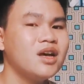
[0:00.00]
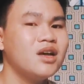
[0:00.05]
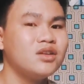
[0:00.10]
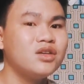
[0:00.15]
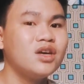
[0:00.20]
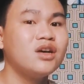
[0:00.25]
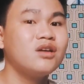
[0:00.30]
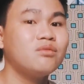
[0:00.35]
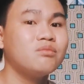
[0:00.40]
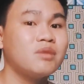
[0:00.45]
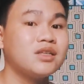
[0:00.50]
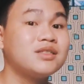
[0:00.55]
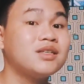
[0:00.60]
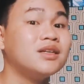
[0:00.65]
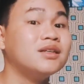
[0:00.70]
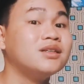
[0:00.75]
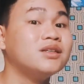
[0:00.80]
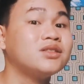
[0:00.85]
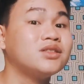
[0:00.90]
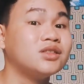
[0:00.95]
Nhưng mà
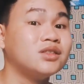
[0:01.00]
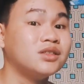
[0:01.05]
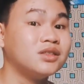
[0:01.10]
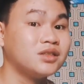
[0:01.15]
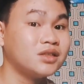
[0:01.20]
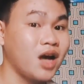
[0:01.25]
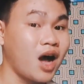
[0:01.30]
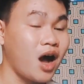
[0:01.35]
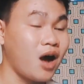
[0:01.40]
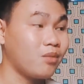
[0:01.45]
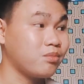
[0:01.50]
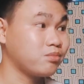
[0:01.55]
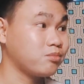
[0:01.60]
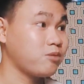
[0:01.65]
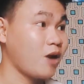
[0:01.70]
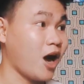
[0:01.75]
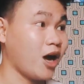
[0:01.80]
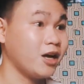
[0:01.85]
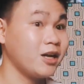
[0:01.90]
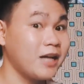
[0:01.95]
trừ trường hợp
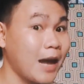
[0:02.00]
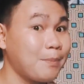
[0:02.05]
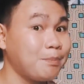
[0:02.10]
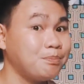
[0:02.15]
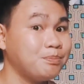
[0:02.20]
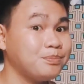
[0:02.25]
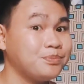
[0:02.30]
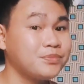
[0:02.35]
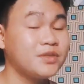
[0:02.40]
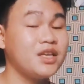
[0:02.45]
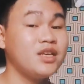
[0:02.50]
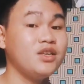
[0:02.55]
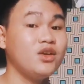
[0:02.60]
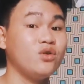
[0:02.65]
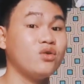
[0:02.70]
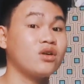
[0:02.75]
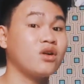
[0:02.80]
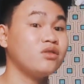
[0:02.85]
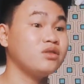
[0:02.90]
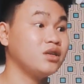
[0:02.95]
khẩn cấp, ví dụ
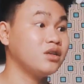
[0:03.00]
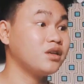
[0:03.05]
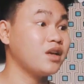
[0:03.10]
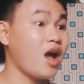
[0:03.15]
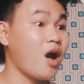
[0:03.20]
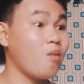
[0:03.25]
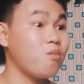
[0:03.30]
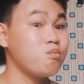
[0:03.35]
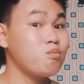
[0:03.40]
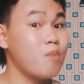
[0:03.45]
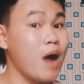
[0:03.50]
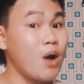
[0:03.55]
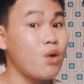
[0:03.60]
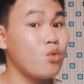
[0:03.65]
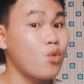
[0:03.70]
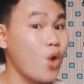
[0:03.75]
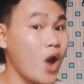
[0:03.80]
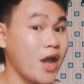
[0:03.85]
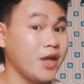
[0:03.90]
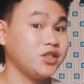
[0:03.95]
là có những cái thông báo
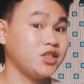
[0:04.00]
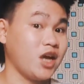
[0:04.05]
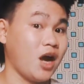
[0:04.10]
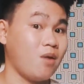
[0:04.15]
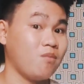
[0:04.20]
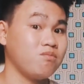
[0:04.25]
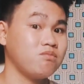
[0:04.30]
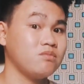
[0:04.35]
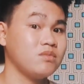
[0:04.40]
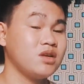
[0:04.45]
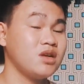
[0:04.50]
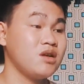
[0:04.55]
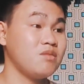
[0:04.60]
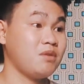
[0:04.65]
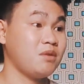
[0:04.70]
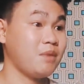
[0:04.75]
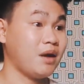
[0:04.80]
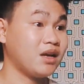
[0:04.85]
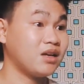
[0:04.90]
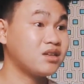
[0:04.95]
quan trọng
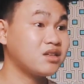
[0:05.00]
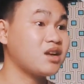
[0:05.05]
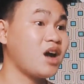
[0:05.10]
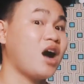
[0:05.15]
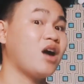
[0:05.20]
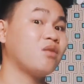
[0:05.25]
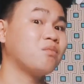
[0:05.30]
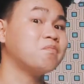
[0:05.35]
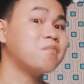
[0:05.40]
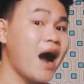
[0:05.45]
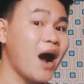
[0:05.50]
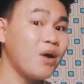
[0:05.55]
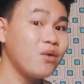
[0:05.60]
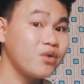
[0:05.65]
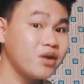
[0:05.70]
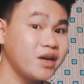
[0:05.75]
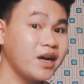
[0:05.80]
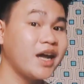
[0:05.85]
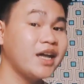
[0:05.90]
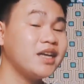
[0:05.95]
mà bạn cần báo
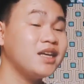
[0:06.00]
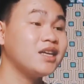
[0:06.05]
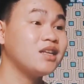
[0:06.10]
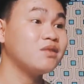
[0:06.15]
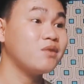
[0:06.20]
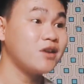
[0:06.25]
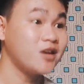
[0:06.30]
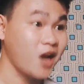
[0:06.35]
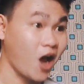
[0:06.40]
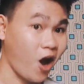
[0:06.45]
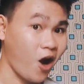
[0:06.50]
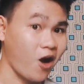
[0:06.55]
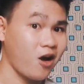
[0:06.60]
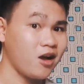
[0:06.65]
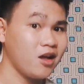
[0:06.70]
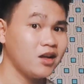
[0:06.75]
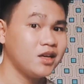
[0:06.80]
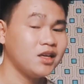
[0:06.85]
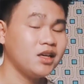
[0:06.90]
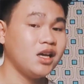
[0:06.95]
ngay đến họ,
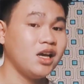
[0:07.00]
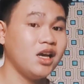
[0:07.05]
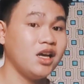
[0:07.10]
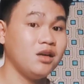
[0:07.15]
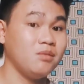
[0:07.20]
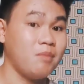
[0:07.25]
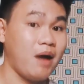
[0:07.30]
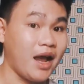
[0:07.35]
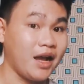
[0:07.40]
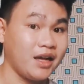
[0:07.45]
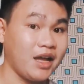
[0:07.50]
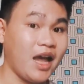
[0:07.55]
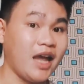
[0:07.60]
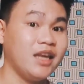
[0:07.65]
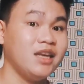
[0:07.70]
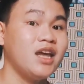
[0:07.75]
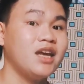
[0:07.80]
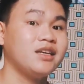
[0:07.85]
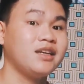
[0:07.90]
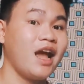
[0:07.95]
thì bạn hãy
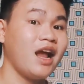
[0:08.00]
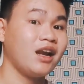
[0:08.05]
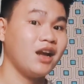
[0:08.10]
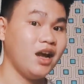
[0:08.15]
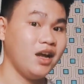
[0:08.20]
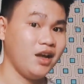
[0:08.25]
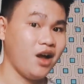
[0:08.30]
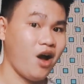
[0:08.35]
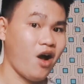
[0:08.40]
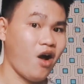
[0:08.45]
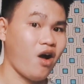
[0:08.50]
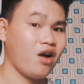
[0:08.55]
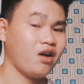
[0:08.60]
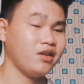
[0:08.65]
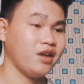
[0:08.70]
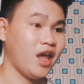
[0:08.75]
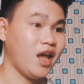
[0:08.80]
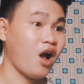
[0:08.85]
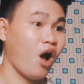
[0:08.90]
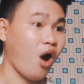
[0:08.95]
nên ngắt lời họ,
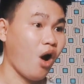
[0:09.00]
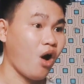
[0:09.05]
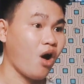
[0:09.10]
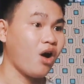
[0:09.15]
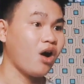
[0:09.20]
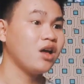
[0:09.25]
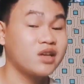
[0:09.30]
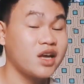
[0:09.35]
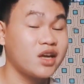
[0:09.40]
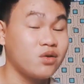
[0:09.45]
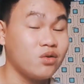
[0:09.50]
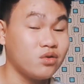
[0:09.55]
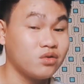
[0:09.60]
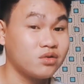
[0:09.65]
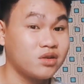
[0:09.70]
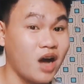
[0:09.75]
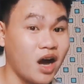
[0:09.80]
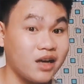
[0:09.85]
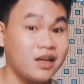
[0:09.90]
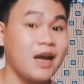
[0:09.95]
để họ cái
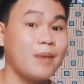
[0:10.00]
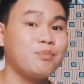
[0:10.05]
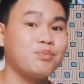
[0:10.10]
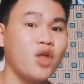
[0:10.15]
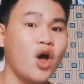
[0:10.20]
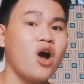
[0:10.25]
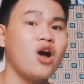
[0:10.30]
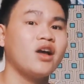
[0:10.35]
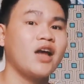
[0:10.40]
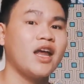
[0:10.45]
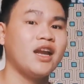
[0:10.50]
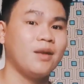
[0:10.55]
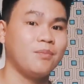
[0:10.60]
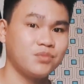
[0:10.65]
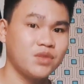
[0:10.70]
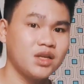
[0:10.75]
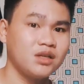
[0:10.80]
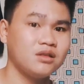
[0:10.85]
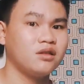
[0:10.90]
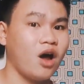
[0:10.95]
cuộc khẩn cấp đó ngay lập
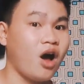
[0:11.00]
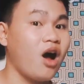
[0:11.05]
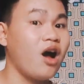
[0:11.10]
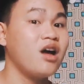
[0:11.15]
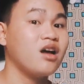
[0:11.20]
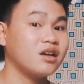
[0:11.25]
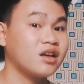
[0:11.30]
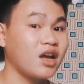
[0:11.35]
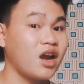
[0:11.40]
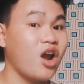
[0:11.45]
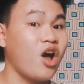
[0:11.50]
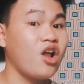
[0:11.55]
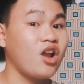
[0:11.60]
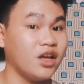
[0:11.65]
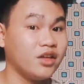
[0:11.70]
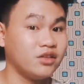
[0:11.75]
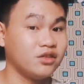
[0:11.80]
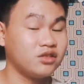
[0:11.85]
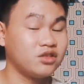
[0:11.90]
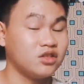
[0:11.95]
tức. Đó, cái đó
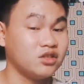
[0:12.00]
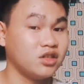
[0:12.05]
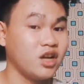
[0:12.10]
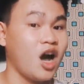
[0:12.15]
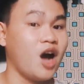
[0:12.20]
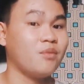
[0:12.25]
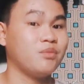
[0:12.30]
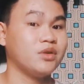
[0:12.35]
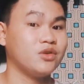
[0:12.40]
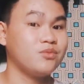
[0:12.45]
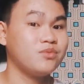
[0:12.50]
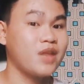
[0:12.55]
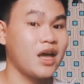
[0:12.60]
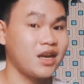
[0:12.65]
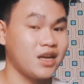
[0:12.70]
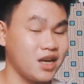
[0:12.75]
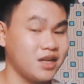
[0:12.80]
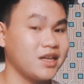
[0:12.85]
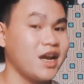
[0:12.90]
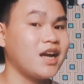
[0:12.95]
là trường hợp mà chúng ta
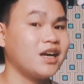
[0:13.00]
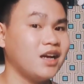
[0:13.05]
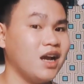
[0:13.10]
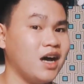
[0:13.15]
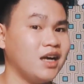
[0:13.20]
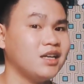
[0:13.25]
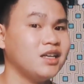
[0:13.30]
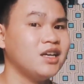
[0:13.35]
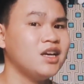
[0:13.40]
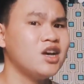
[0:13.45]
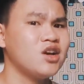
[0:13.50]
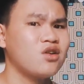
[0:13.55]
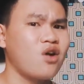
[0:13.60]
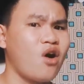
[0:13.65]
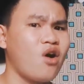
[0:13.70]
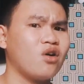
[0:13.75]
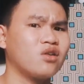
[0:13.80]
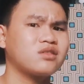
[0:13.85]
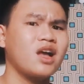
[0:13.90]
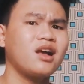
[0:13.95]
nên ngắt lời.
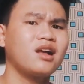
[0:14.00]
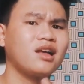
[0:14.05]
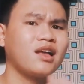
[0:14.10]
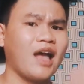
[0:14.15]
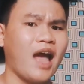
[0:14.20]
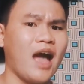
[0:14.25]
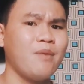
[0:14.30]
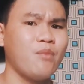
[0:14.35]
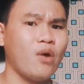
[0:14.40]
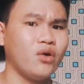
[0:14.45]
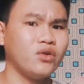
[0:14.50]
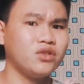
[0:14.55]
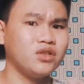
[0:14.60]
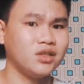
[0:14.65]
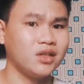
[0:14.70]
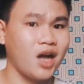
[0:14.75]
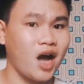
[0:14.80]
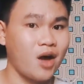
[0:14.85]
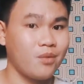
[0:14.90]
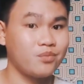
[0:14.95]
Còn tất cả mọi
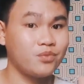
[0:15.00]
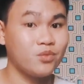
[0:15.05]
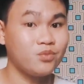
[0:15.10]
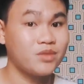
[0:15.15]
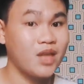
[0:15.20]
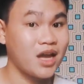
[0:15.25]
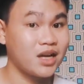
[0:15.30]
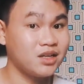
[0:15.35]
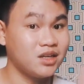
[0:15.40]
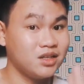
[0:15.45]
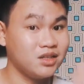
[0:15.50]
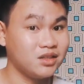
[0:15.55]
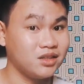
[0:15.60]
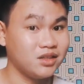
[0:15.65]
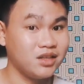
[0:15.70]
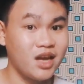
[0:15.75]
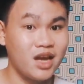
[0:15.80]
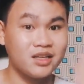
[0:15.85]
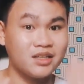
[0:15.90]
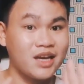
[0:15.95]
trường hợp chúng ta
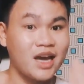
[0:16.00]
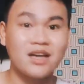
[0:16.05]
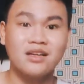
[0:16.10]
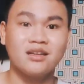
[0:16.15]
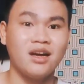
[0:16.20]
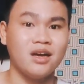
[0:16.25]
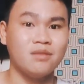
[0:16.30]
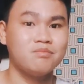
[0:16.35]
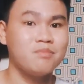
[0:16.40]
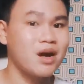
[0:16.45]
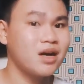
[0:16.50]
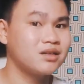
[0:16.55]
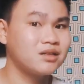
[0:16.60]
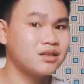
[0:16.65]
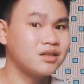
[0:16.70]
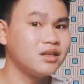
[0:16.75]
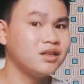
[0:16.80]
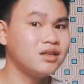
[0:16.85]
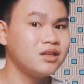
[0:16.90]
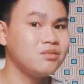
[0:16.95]
đừng nên ngắt lời bất
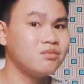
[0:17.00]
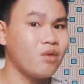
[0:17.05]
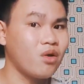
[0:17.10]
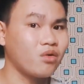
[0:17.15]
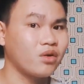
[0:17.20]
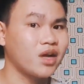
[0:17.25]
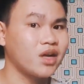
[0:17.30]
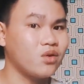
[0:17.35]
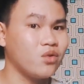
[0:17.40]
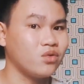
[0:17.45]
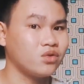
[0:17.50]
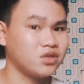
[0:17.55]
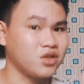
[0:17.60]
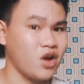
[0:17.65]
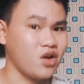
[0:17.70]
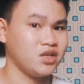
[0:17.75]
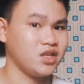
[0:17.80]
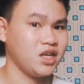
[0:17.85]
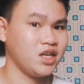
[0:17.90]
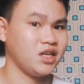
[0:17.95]
cứ một cái cuộc
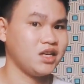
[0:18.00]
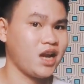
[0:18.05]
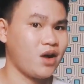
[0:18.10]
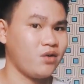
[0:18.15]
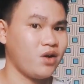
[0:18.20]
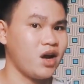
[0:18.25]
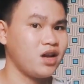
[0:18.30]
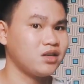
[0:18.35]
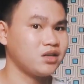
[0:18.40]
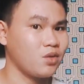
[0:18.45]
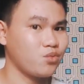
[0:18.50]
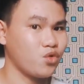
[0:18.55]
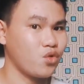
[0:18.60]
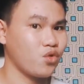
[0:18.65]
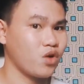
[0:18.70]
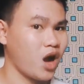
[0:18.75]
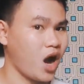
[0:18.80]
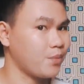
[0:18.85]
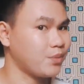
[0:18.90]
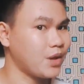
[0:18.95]
trò chuyện nào hết, trong
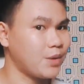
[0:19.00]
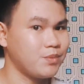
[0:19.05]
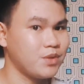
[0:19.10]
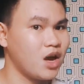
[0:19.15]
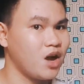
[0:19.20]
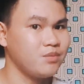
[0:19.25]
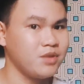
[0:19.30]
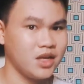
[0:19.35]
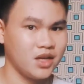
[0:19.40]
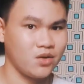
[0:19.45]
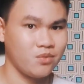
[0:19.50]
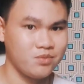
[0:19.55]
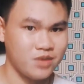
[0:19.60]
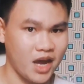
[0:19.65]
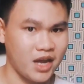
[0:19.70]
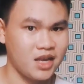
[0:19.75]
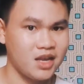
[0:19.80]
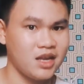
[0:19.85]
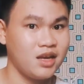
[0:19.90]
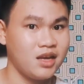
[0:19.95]
cuộc họp, trong nhóm gì cũng
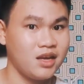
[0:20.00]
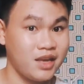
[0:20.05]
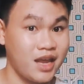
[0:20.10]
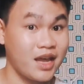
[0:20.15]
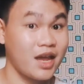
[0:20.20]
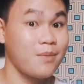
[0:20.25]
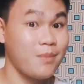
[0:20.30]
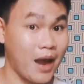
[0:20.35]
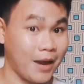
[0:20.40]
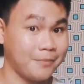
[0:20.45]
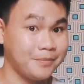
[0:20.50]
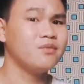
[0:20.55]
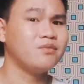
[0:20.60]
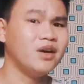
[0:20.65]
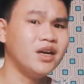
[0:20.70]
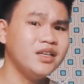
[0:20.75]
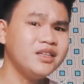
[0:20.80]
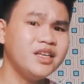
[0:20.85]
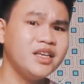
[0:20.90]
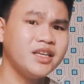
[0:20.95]
vậy nha các bạn.
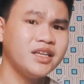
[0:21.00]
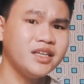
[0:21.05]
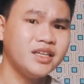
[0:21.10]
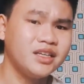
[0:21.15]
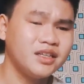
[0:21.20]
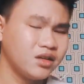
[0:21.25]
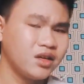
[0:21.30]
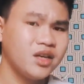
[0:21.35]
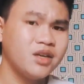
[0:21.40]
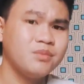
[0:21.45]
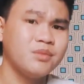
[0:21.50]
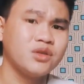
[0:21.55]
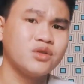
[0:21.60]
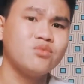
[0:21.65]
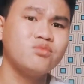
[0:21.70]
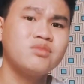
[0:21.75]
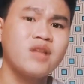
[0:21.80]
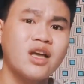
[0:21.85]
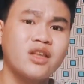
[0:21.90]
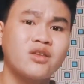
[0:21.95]
Bởi vì khi mà
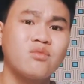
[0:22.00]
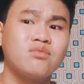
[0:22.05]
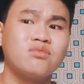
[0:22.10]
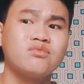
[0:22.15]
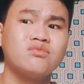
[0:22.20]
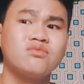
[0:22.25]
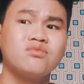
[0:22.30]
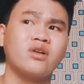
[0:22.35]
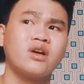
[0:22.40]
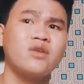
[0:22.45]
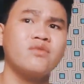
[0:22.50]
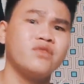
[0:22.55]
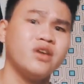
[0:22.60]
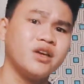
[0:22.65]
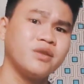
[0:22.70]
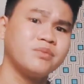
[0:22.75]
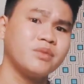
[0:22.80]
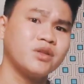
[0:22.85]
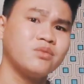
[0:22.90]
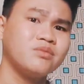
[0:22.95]
chúng ta trong cái
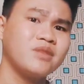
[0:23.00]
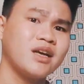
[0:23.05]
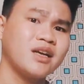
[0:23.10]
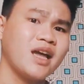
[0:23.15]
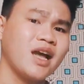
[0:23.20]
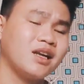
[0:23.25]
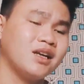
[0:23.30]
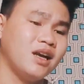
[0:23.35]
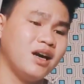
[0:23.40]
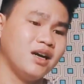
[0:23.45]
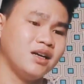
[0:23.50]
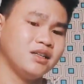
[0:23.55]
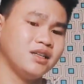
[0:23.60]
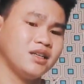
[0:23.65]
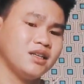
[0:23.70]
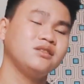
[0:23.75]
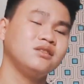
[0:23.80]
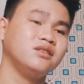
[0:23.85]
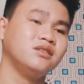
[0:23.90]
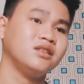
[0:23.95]
việc mà chúng ta ngắt lời,
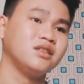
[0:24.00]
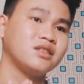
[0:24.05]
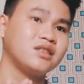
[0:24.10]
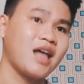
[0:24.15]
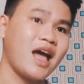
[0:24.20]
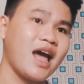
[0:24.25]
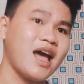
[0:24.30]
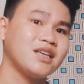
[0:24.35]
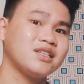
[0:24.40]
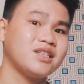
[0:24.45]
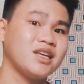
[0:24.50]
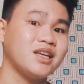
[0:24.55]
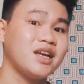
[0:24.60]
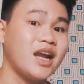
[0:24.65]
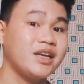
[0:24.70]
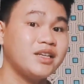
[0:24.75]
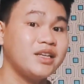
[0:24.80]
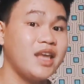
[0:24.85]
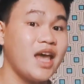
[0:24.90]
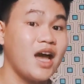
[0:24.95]
người ta sẽ
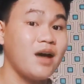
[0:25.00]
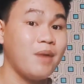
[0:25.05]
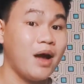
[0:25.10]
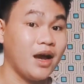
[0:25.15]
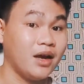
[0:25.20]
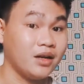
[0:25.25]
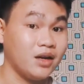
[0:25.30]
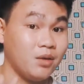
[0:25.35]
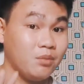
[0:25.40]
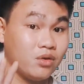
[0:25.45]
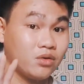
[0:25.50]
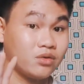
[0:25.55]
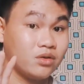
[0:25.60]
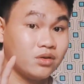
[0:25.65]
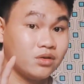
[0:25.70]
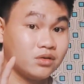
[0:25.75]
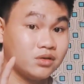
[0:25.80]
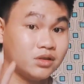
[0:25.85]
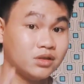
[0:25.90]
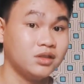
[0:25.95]
đánh giá bạn là một
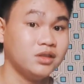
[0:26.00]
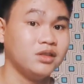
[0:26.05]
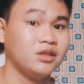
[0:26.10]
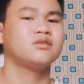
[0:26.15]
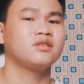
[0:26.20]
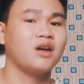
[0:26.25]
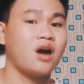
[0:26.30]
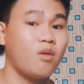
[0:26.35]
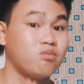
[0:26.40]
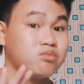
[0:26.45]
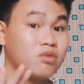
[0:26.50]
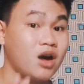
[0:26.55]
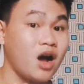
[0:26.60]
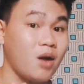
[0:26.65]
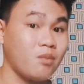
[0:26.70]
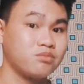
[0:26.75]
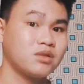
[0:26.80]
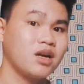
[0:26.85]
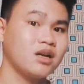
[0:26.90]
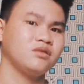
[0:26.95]
con người không có
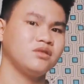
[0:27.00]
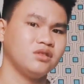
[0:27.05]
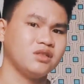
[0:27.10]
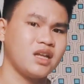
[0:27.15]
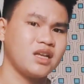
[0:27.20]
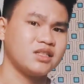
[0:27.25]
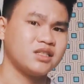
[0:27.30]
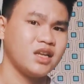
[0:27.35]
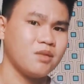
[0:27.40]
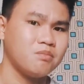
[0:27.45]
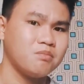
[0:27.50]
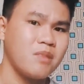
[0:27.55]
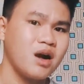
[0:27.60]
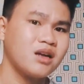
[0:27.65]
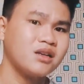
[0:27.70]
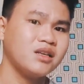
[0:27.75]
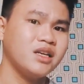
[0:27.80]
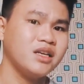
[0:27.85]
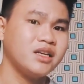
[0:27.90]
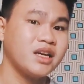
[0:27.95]
học thức, người ta sẽ mất
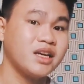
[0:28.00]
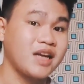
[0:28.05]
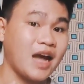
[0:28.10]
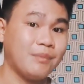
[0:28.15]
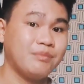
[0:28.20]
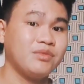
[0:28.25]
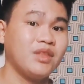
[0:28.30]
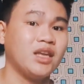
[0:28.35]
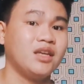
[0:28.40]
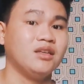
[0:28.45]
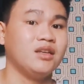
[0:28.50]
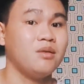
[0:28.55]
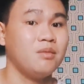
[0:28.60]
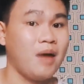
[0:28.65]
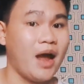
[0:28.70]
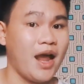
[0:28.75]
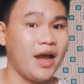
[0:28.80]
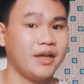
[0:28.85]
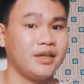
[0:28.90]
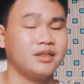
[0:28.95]
đi cái cảm tình với
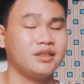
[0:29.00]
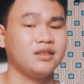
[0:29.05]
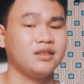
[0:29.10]
bạn.